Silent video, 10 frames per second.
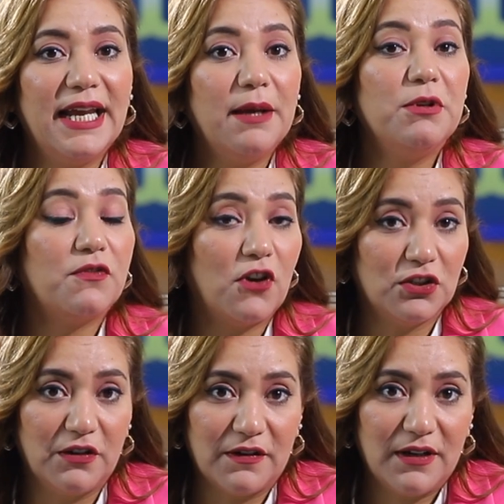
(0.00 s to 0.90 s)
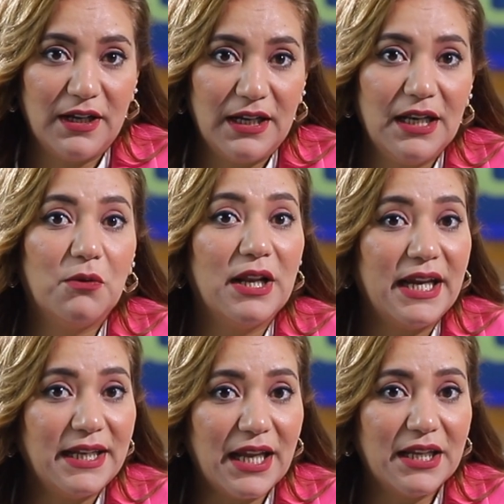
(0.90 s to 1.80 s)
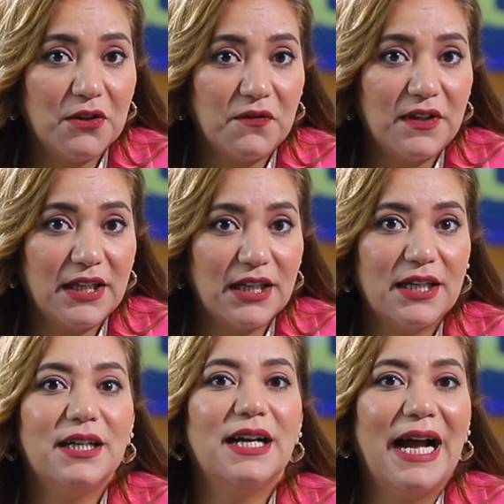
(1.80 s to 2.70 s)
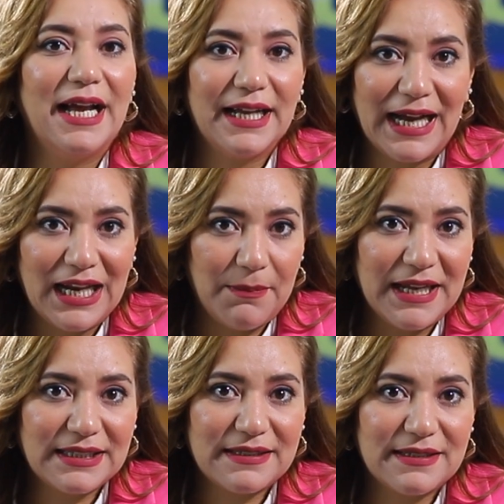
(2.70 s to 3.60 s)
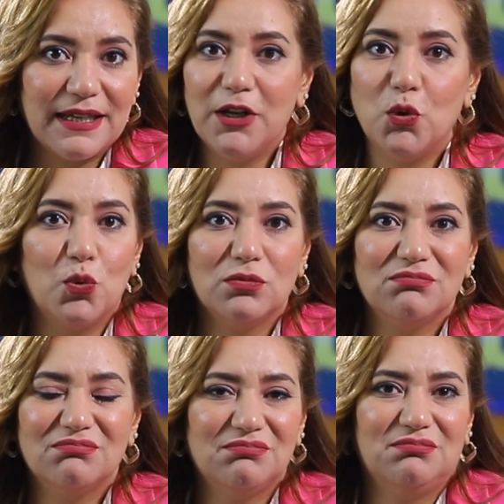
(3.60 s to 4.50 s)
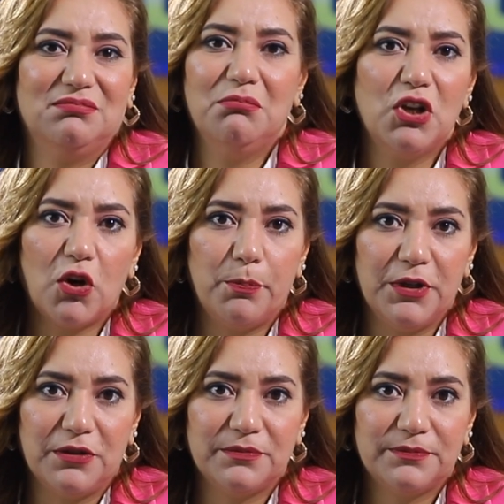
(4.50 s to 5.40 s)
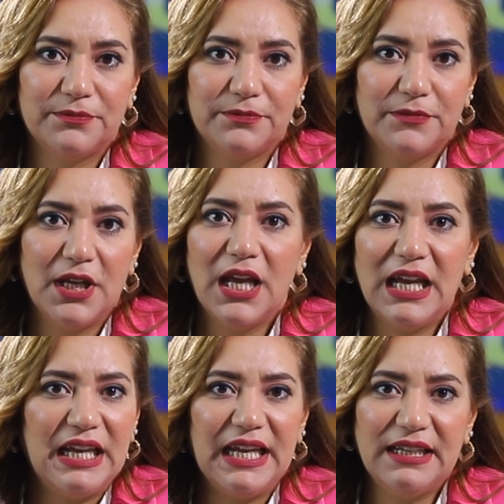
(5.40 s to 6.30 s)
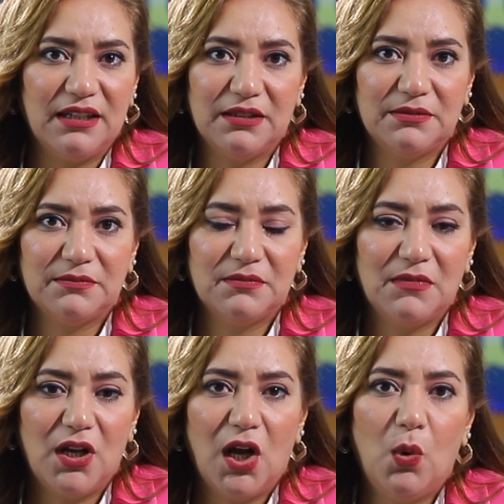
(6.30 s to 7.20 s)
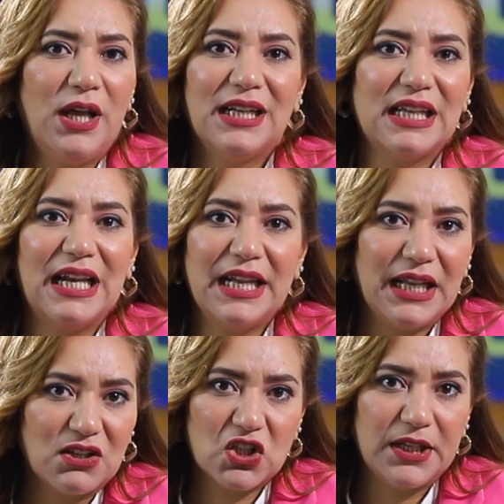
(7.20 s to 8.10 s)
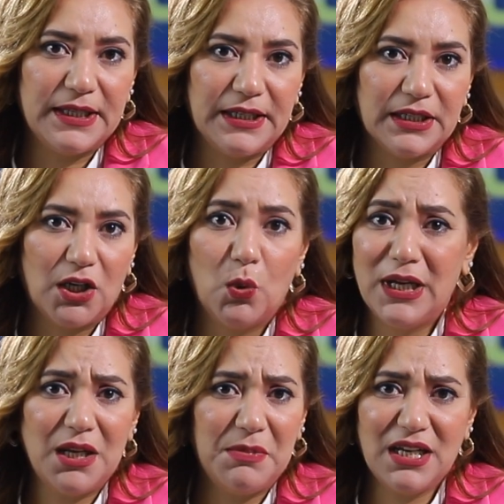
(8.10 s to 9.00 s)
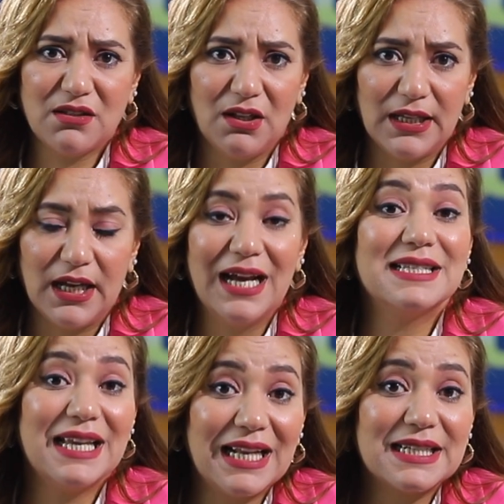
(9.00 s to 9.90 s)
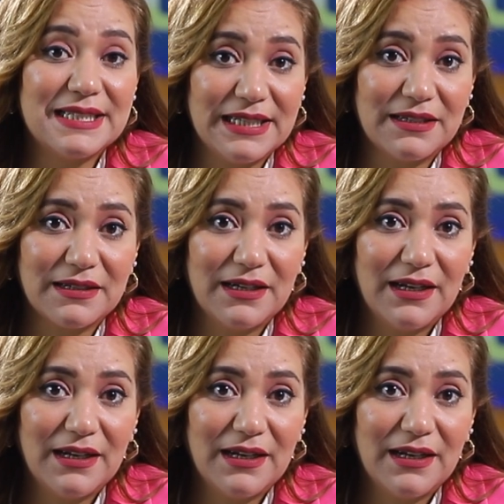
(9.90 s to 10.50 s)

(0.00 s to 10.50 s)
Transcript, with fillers: ابني في خطر لو لقينا ان في علامات انه من ربنا ايه ده هو احنا اتخلقنا اصلا ليه هو ايه اللي بيحصل ده اسئله كتير